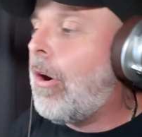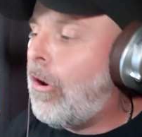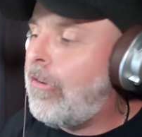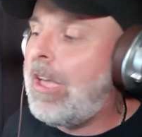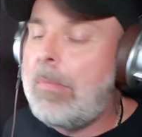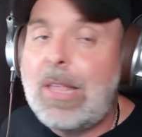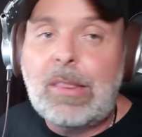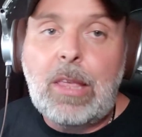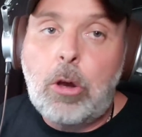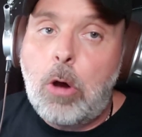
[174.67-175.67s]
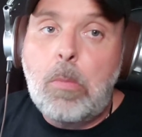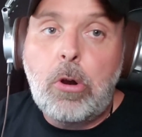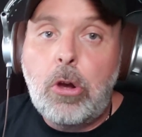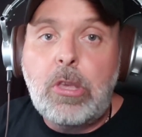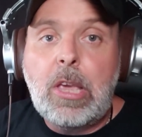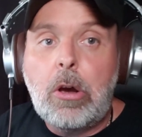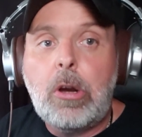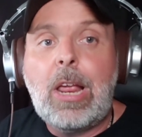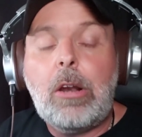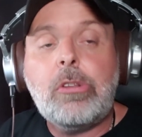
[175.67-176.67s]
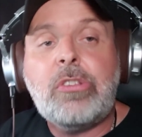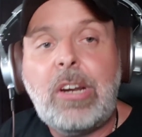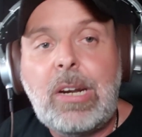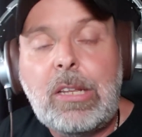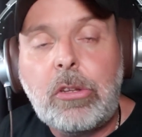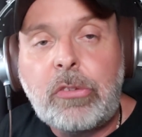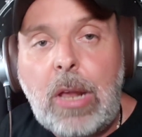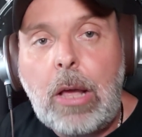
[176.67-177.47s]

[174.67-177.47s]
Obviamente, como no llegó ni a los chirlitos